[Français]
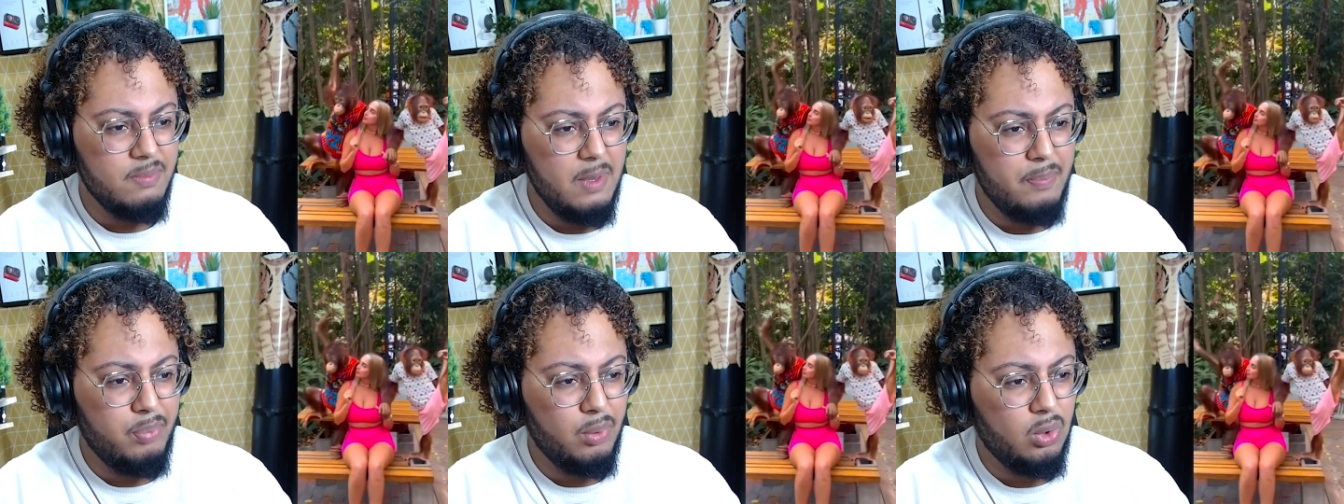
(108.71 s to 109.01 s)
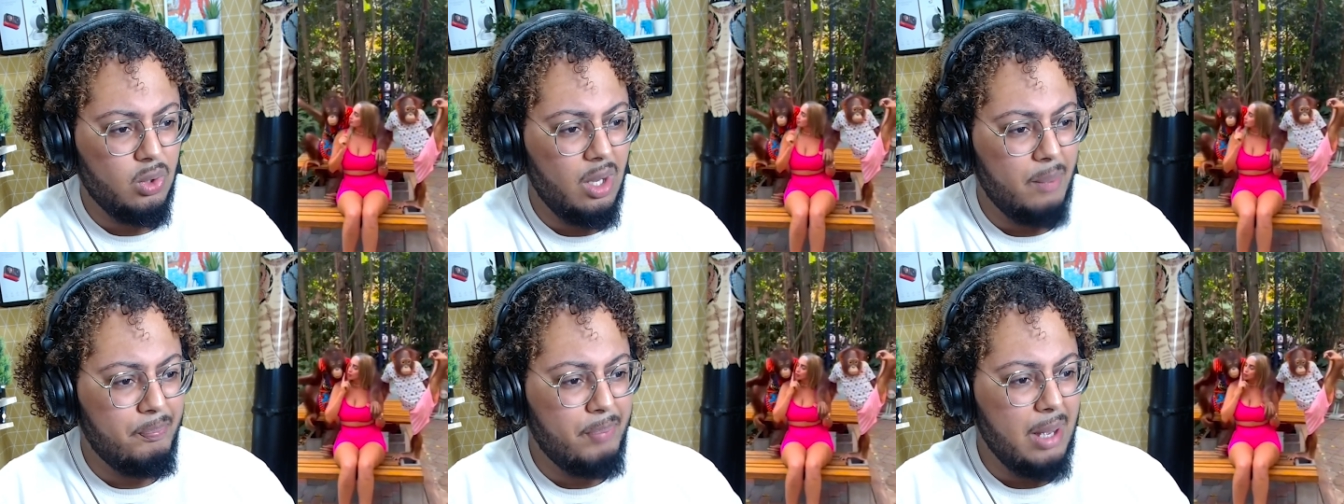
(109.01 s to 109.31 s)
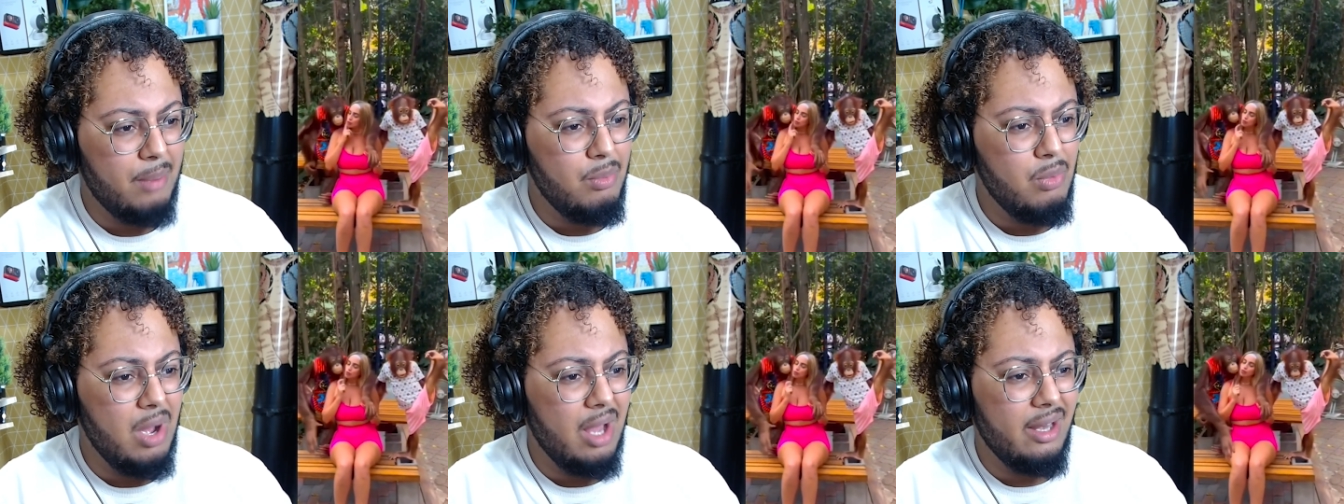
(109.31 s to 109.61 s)
Mais pourquoi
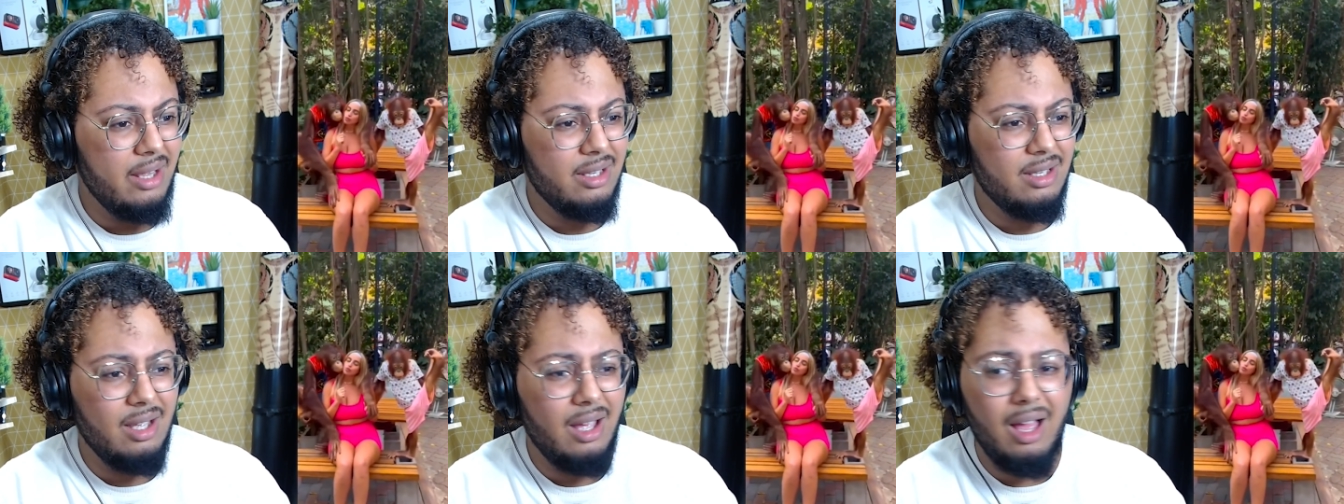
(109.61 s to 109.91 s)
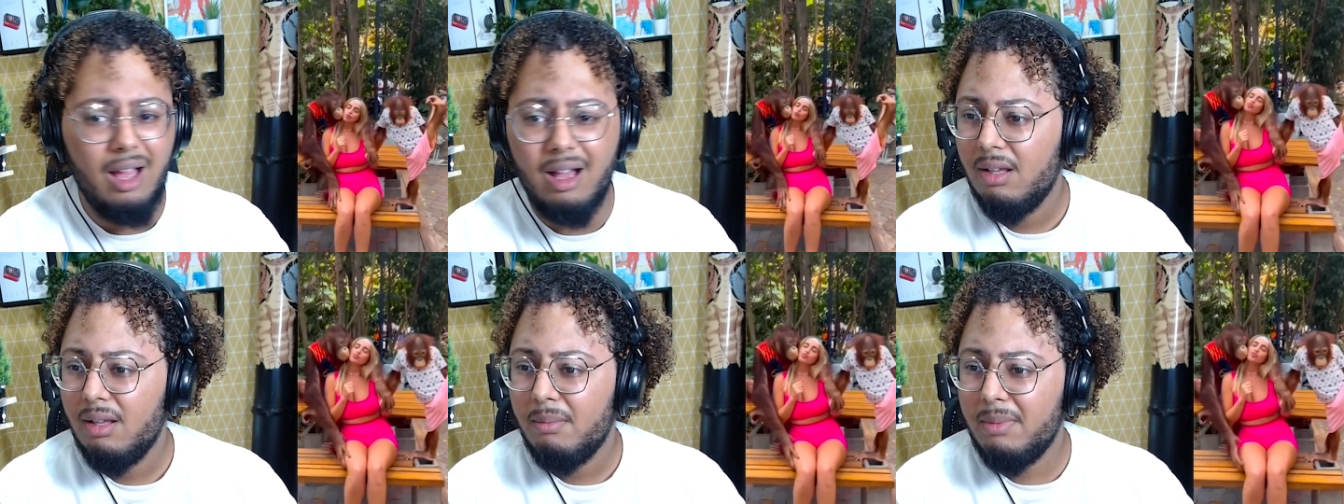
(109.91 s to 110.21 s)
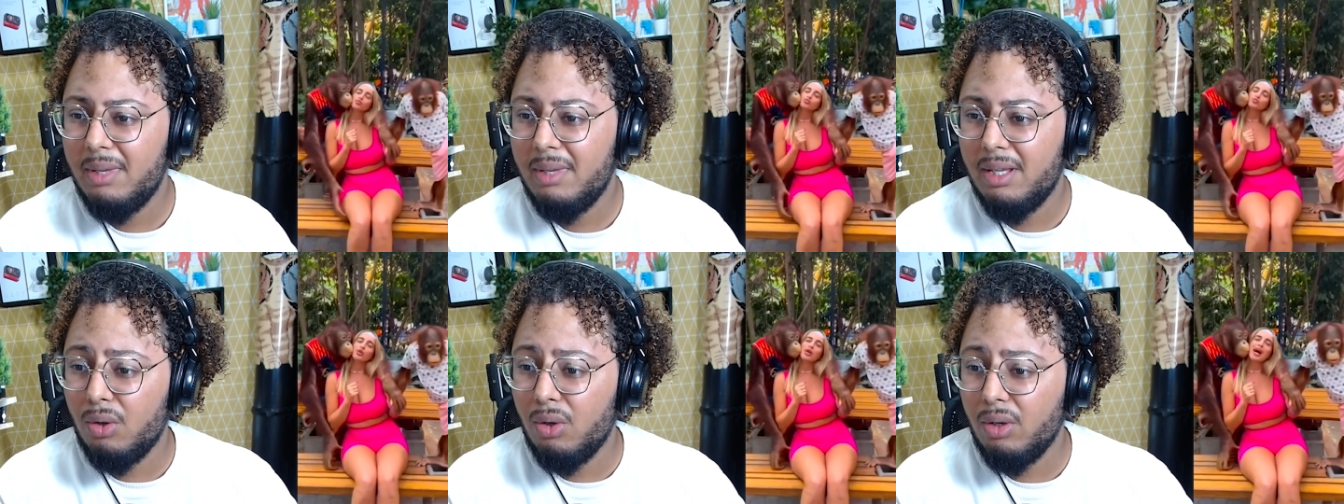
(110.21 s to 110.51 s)
pas moi, les gars
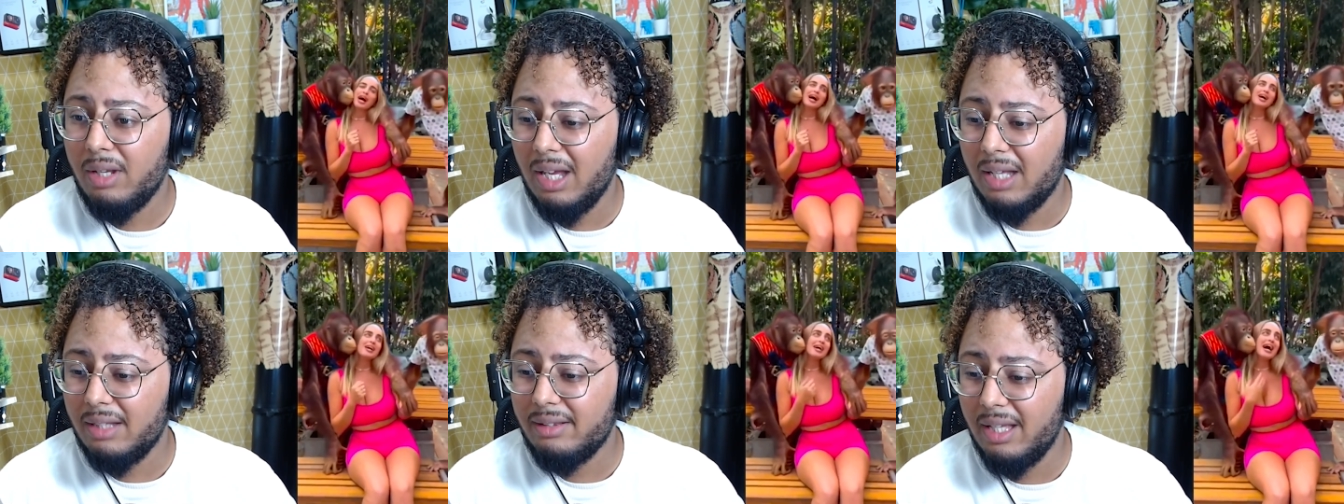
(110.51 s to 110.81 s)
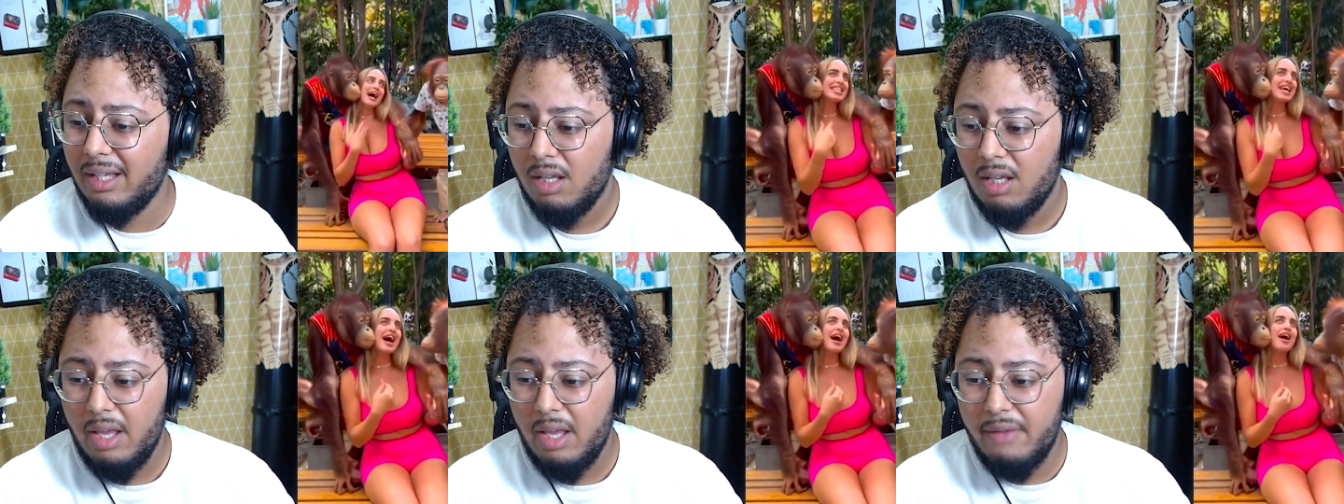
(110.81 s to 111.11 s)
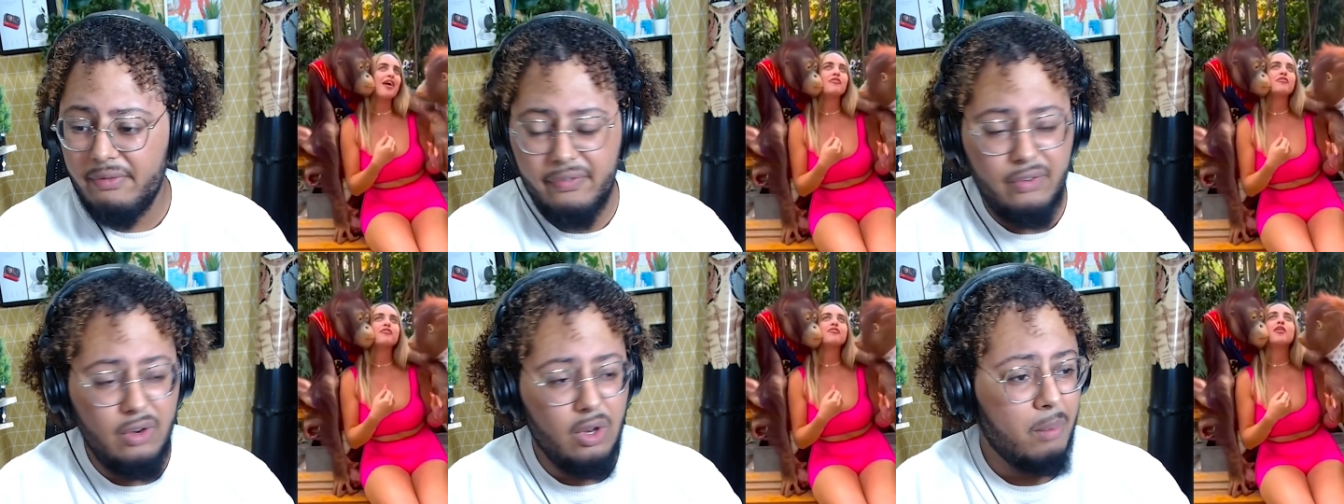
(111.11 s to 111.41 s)
Mais regardez,
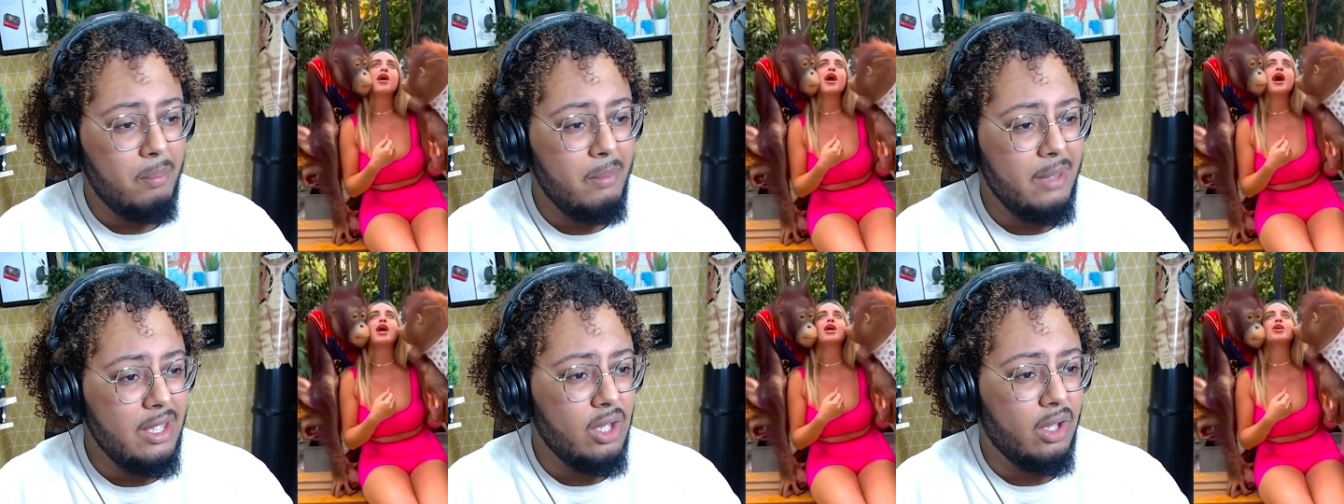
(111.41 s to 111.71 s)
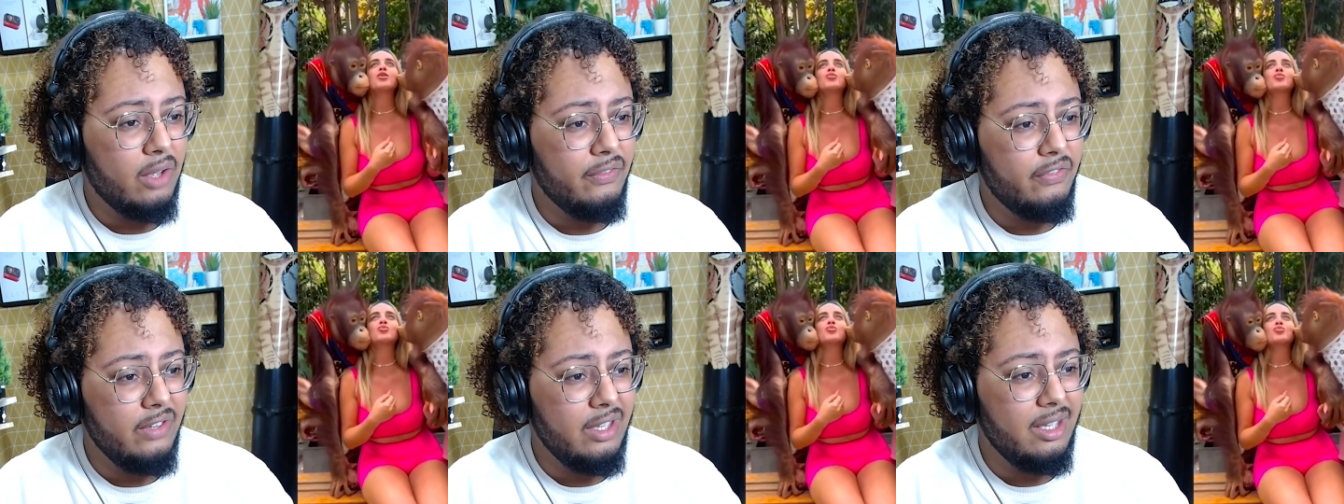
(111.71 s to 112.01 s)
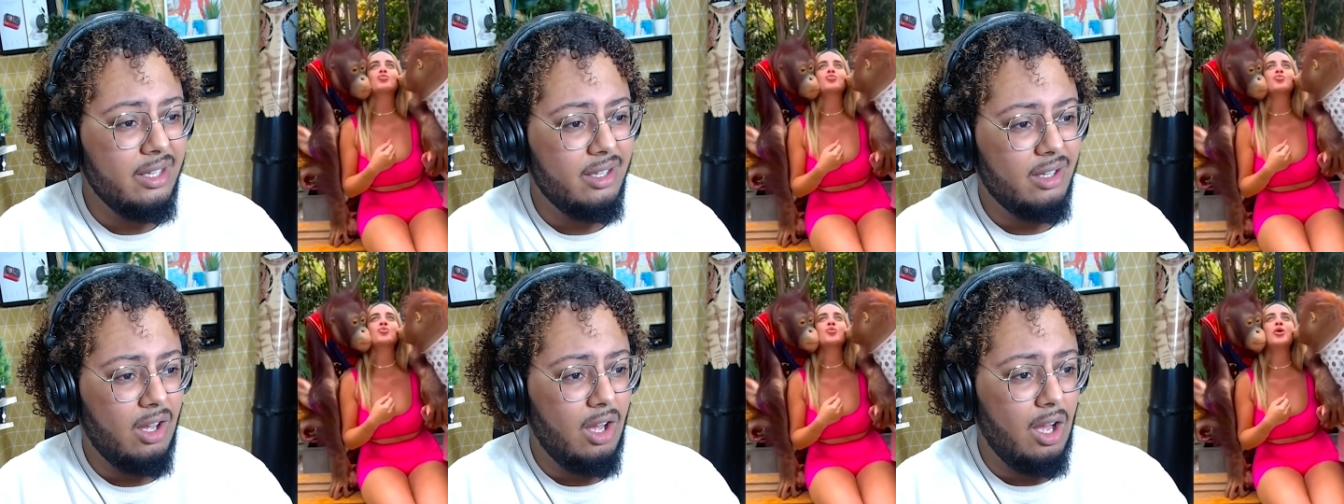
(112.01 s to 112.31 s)
ils vivent leur meilleure
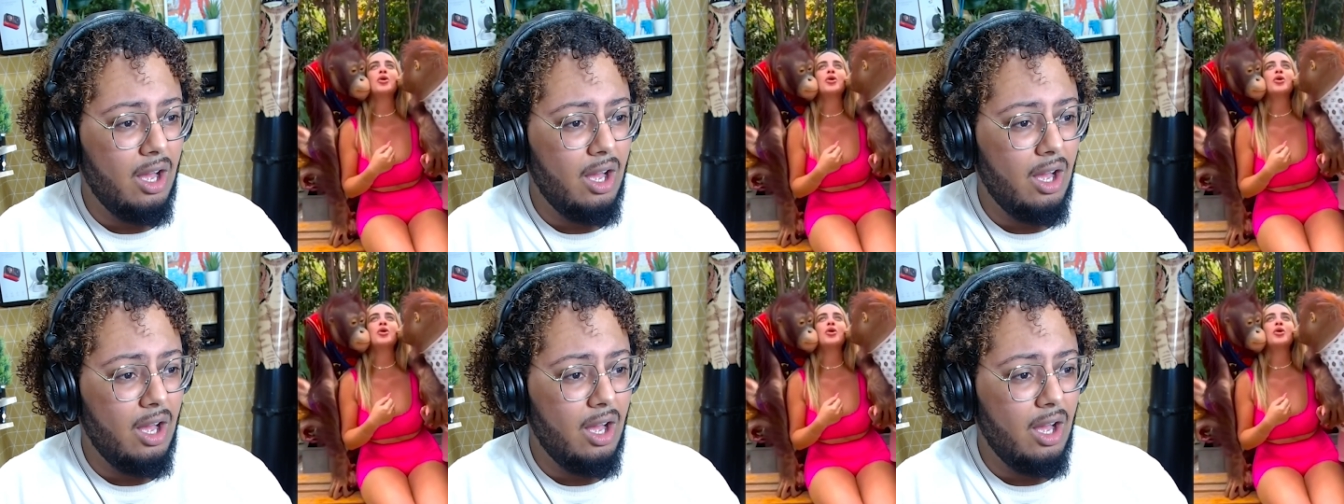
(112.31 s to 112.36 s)
vie.